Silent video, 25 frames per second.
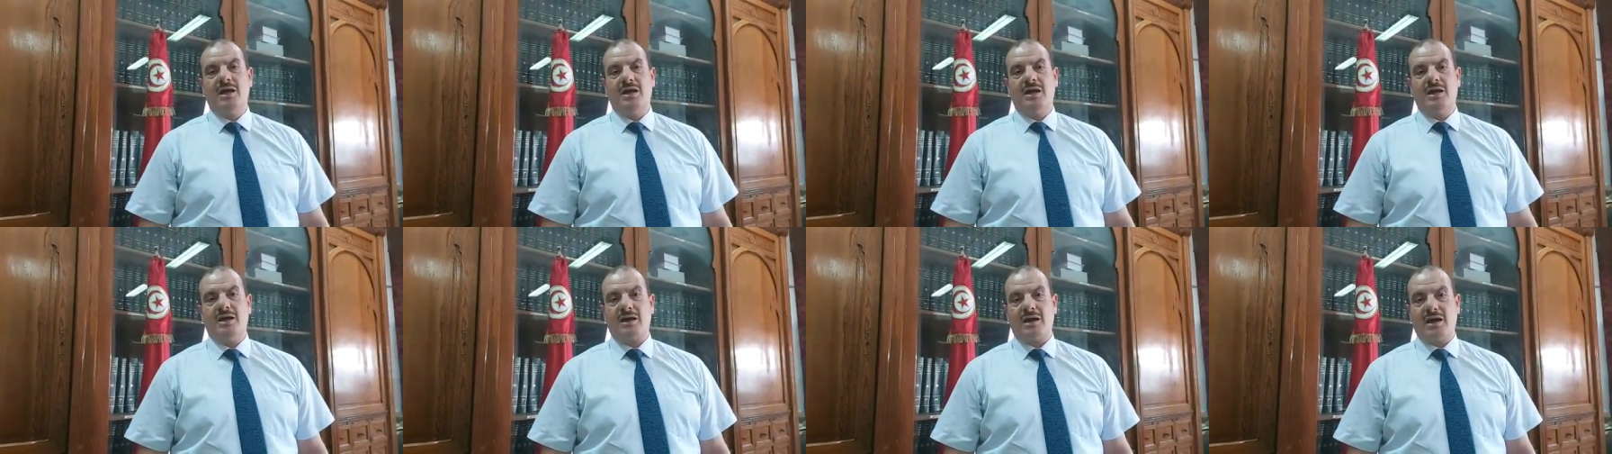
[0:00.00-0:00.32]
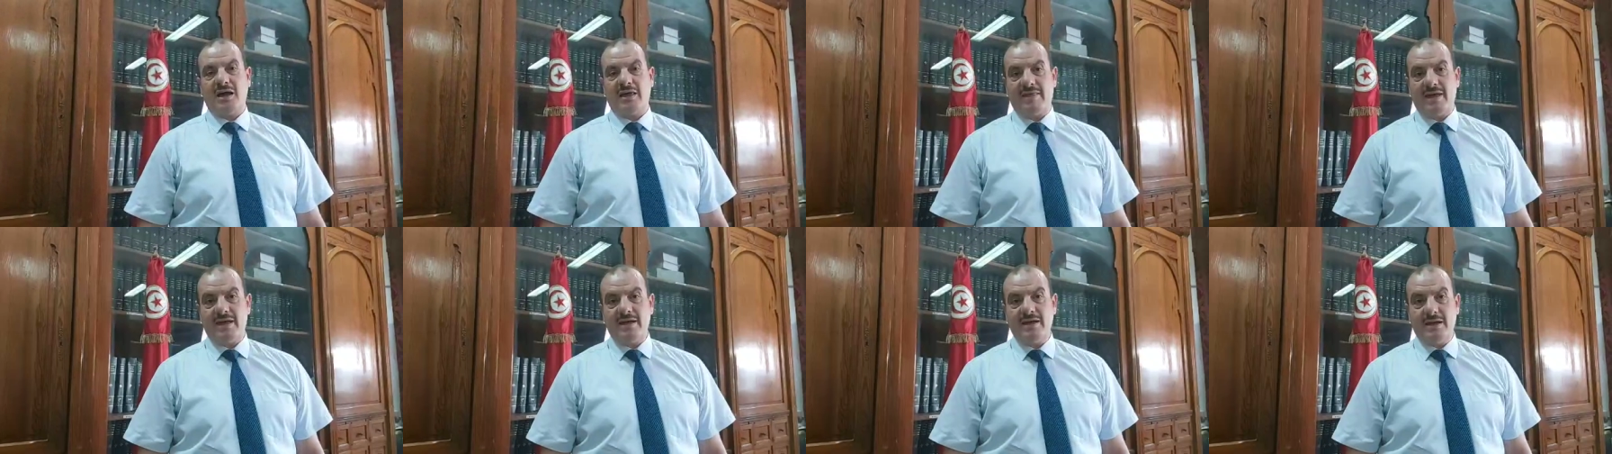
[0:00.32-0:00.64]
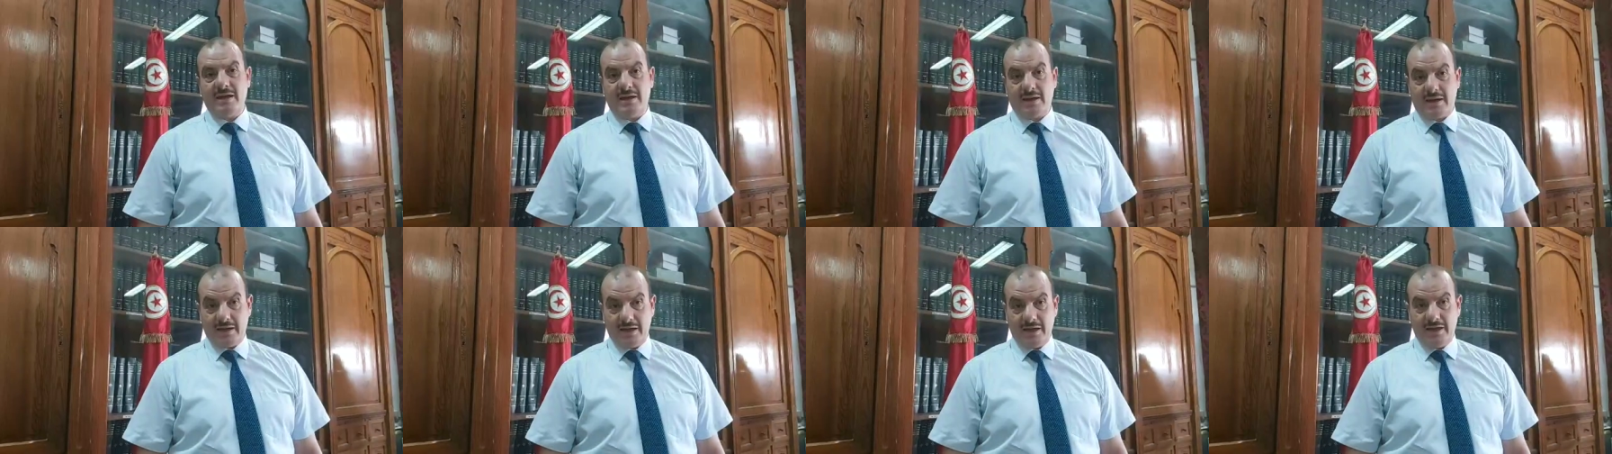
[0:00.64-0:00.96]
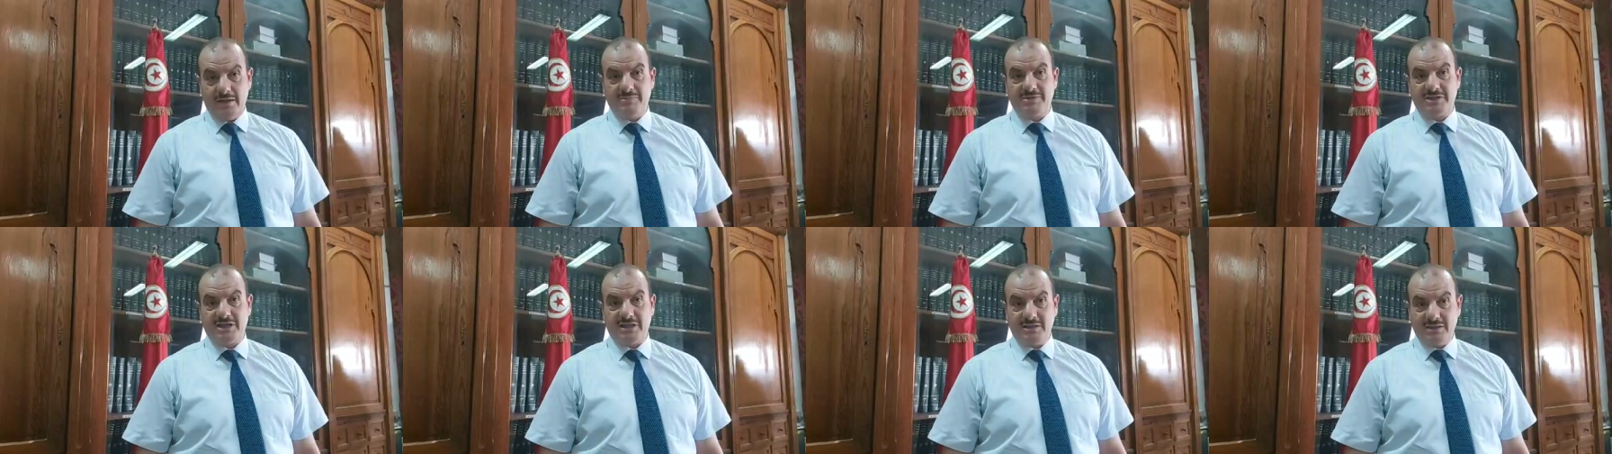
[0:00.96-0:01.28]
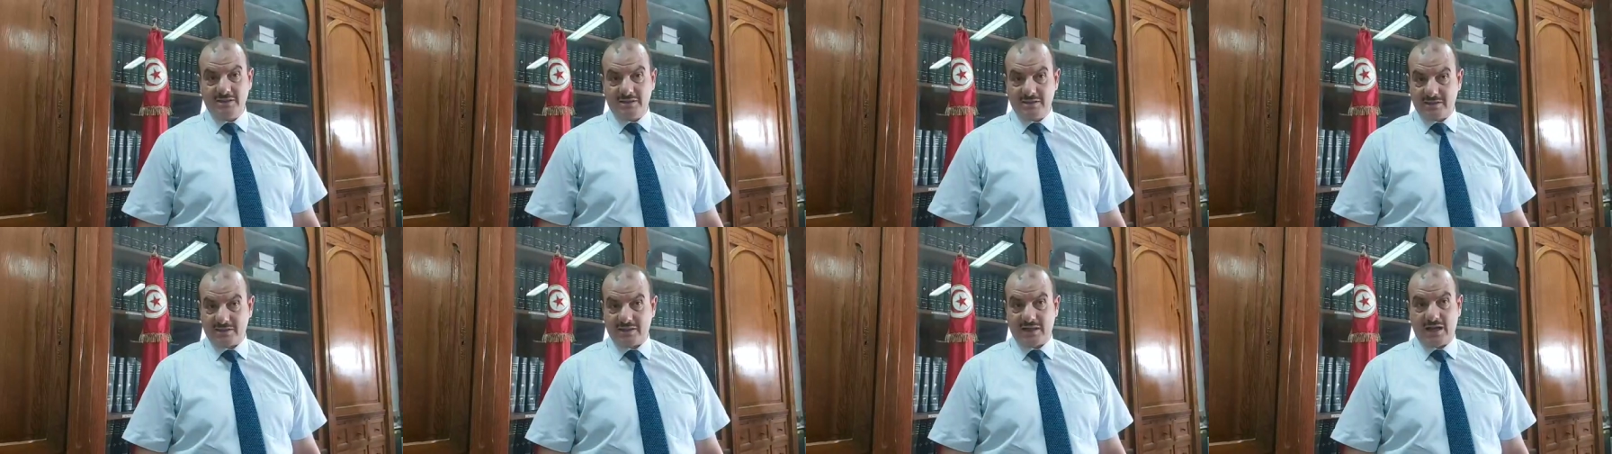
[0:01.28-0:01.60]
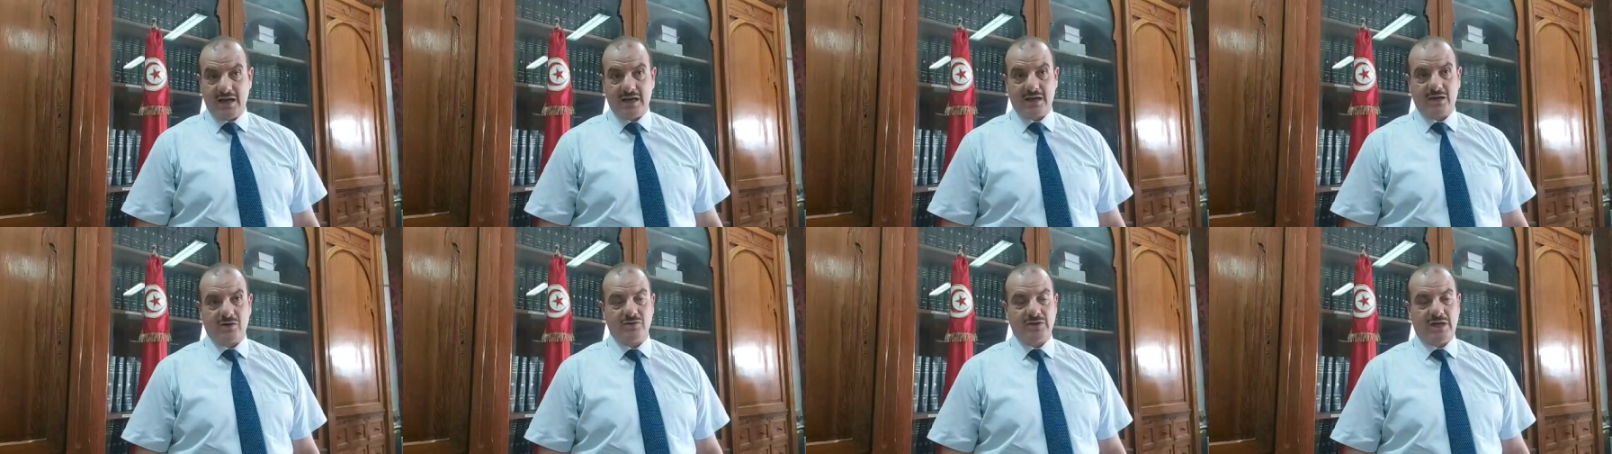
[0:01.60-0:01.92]
آه، قضايا الإرهاب شديد
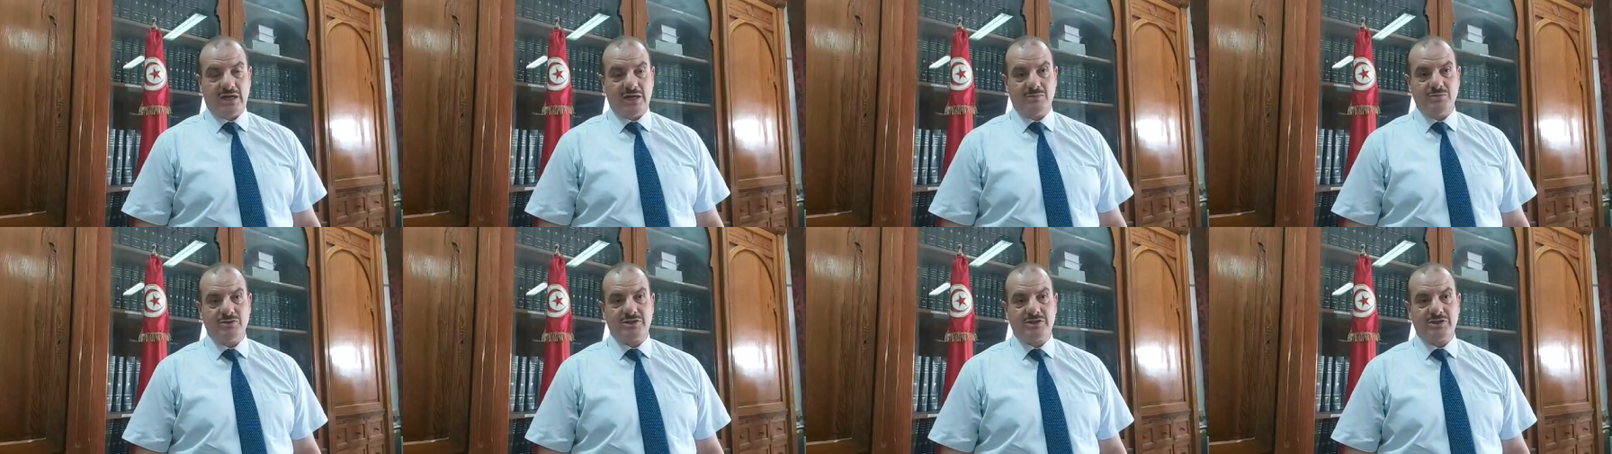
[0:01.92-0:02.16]
التأكد على